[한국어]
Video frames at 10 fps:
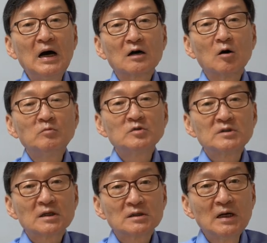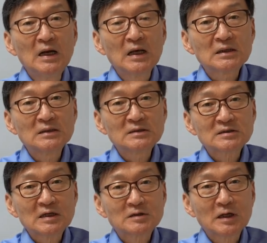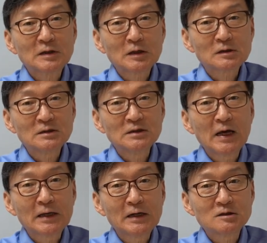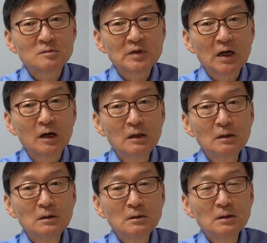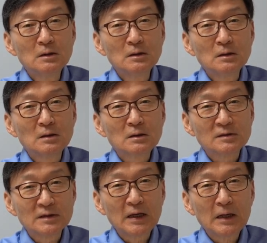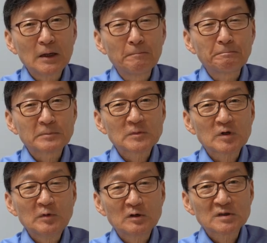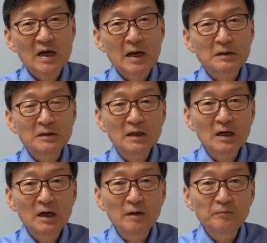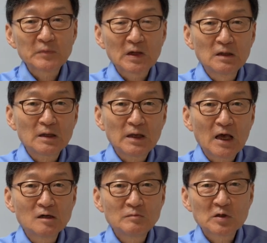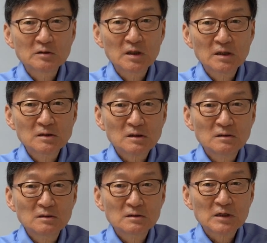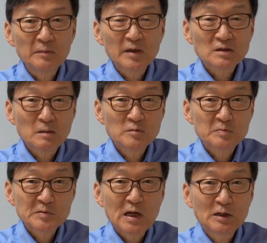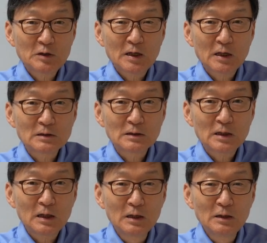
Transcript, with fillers: 건문제를 아, 그 찾으려 했다는 그 이야기가 있습니다. 근데 참 역사 에러니까 해금 정책이 1434년에 했는데